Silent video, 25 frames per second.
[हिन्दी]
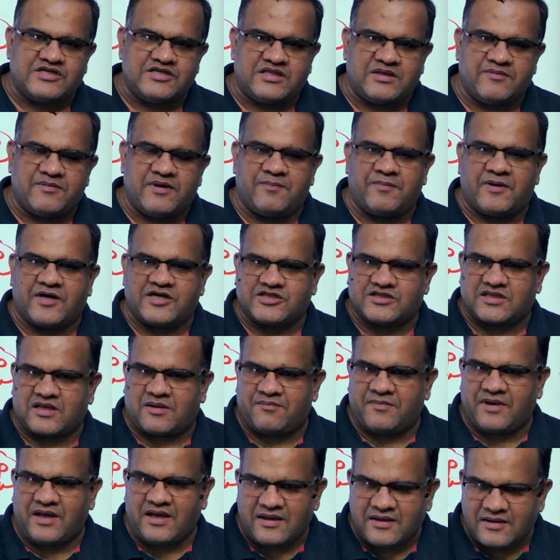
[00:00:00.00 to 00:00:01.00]
नीति में पक्ष
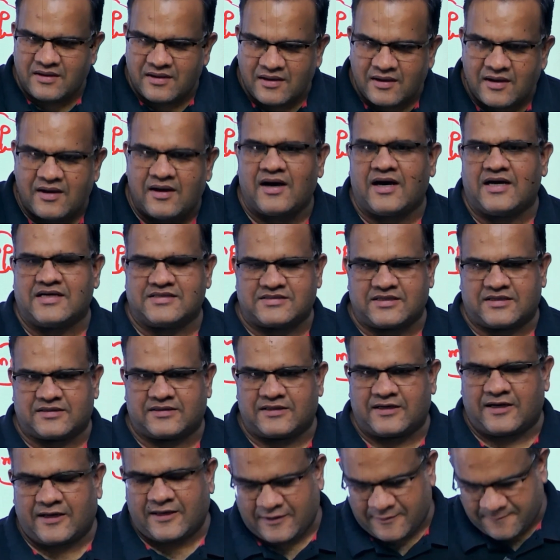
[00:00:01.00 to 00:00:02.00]
सामने आ
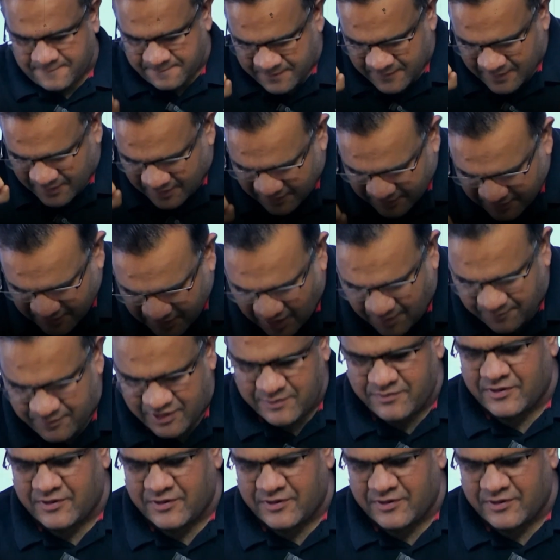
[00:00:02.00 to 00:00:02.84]
सकता है क्या मेरी